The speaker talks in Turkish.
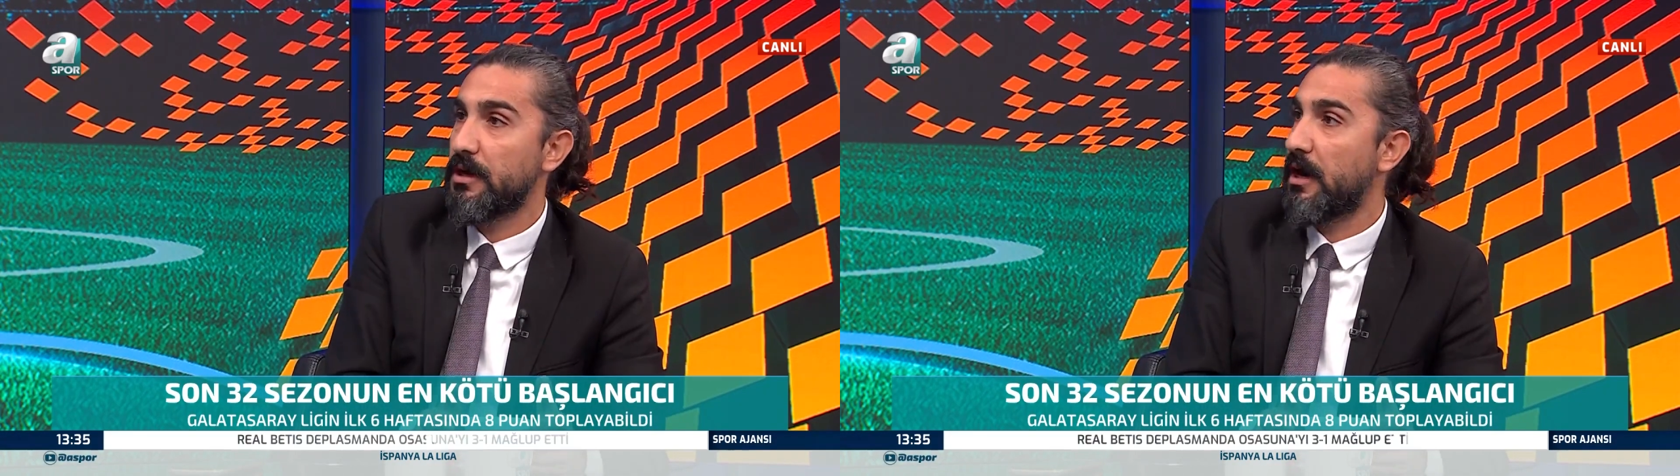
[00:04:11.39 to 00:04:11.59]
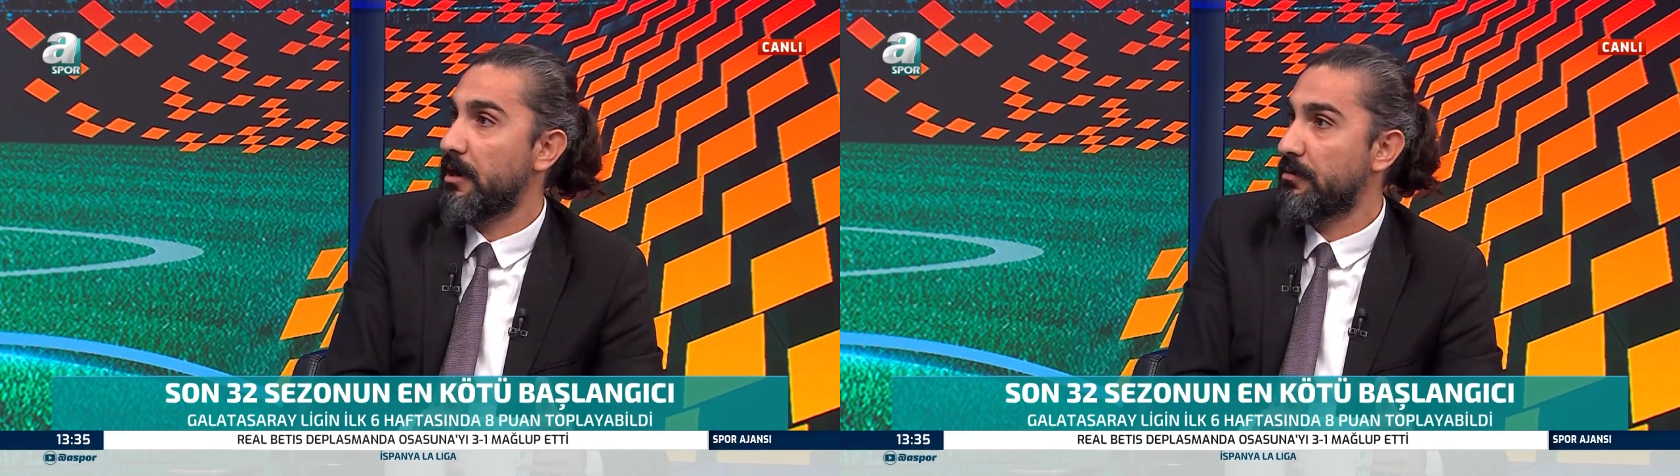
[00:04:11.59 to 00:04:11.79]

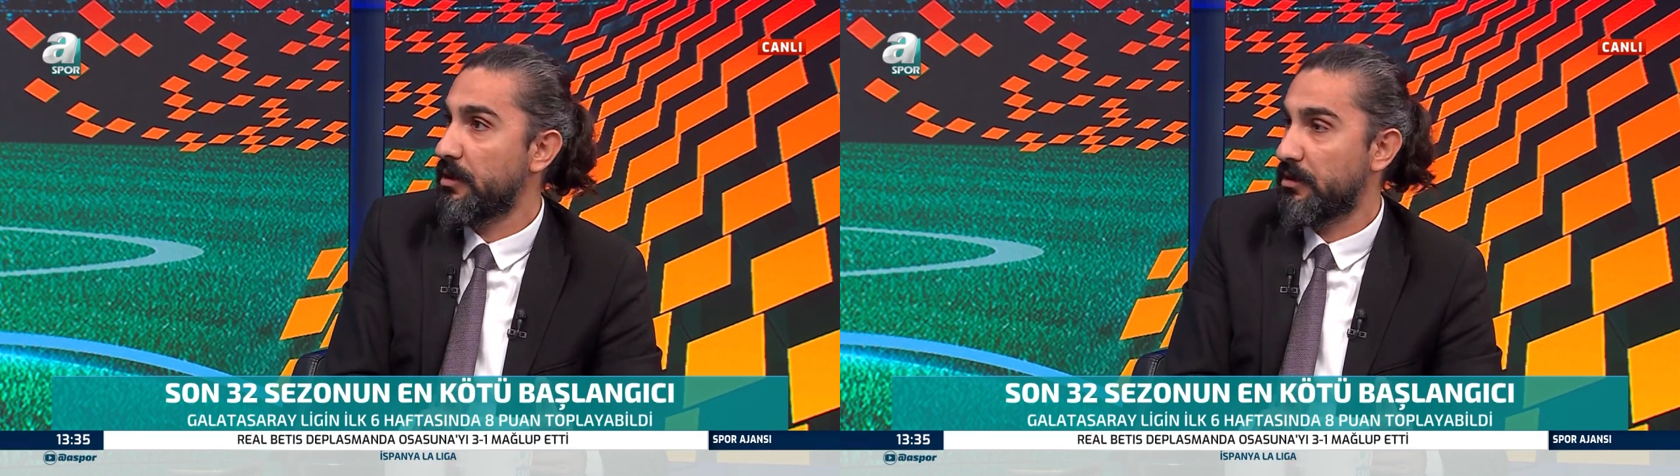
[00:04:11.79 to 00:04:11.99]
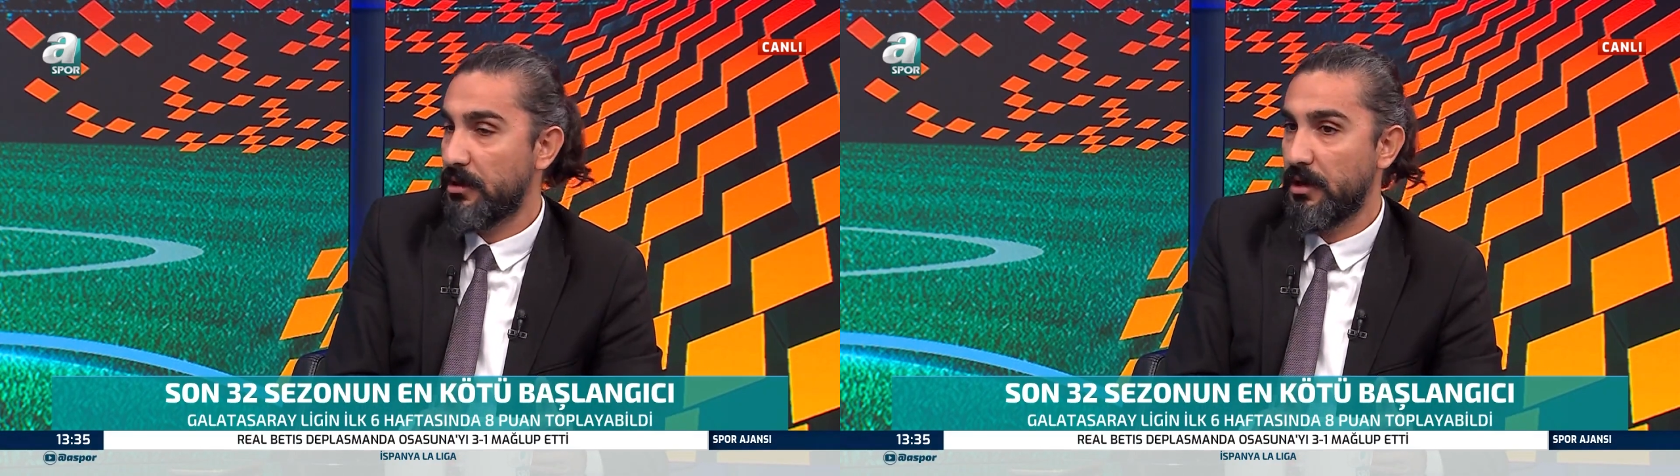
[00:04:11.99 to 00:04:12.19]

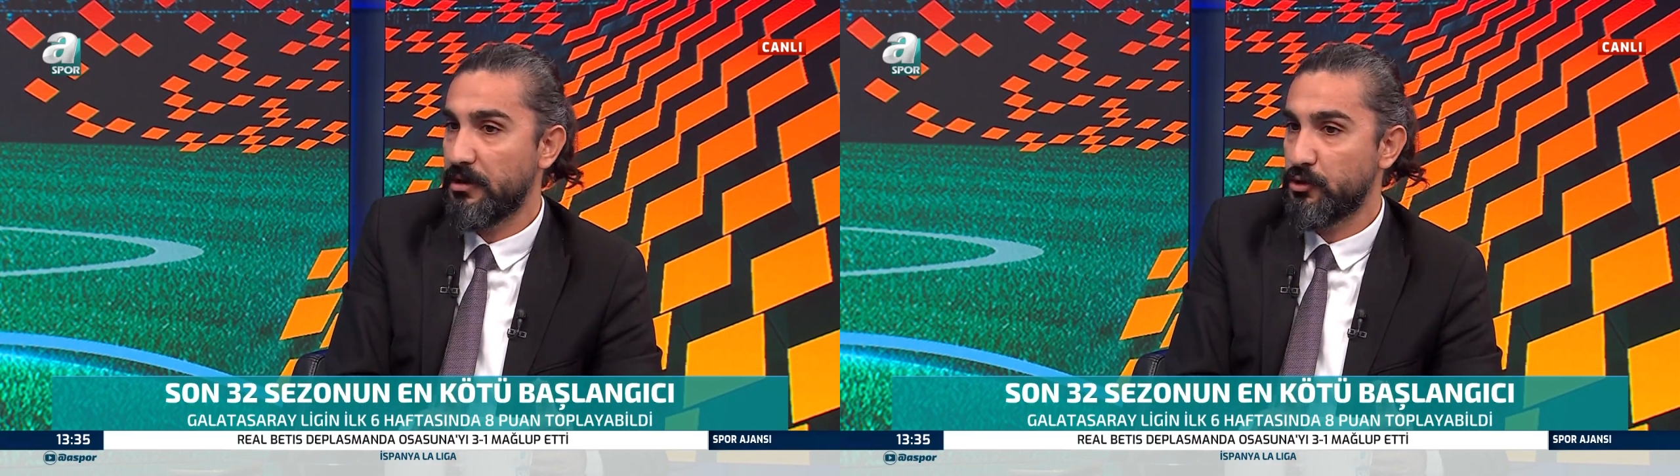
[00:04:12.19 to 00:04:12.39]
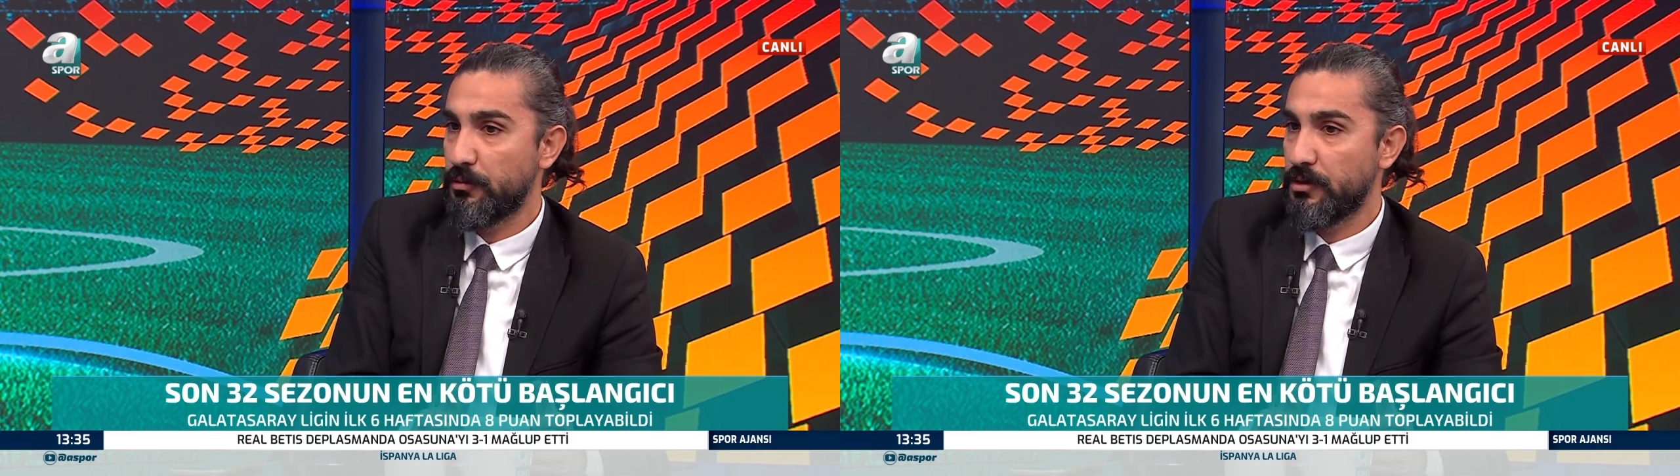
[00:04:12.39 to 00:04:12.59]
galibiyettir
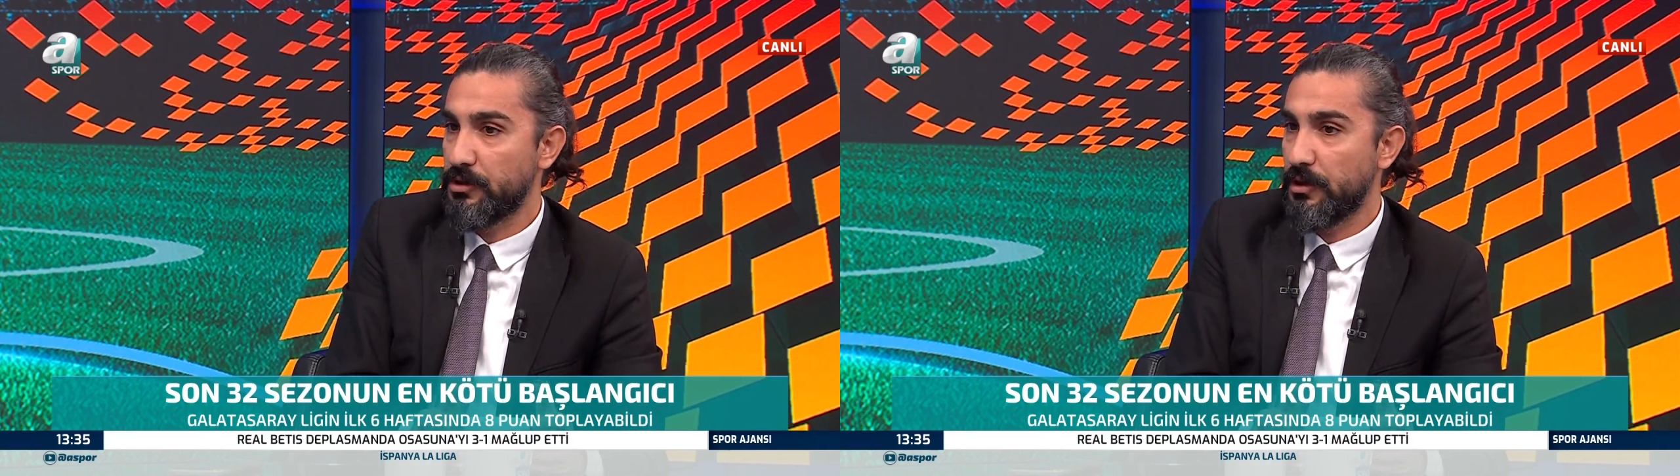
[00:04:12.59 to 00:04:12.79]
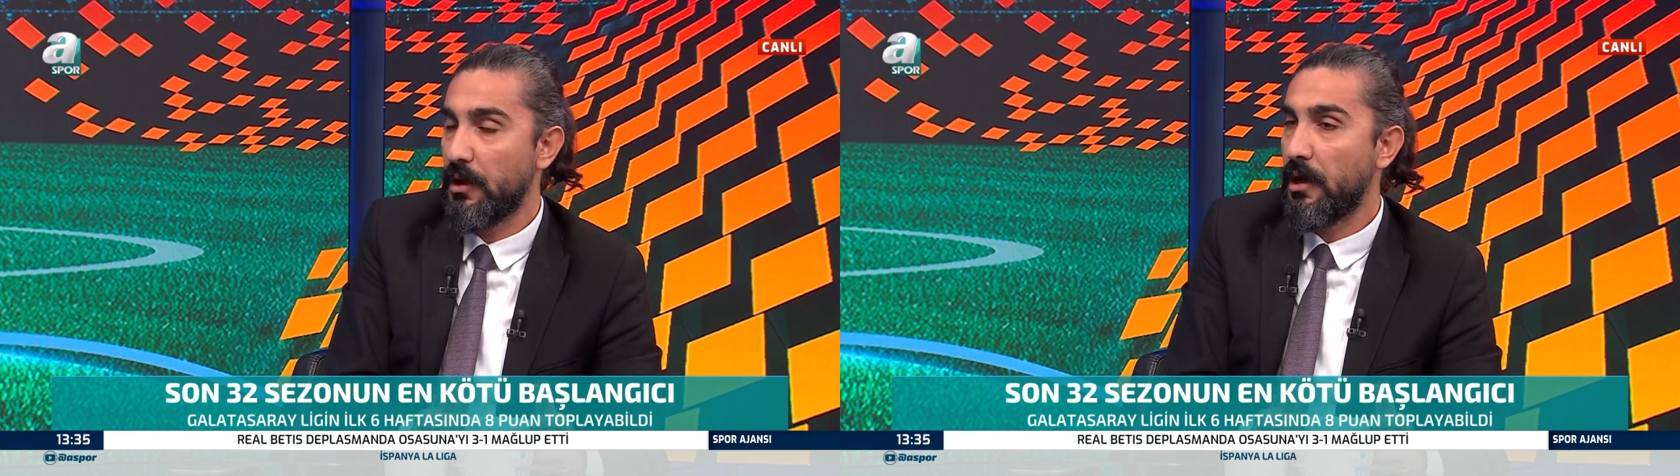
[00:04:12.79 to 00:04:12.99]
Lazio maçı.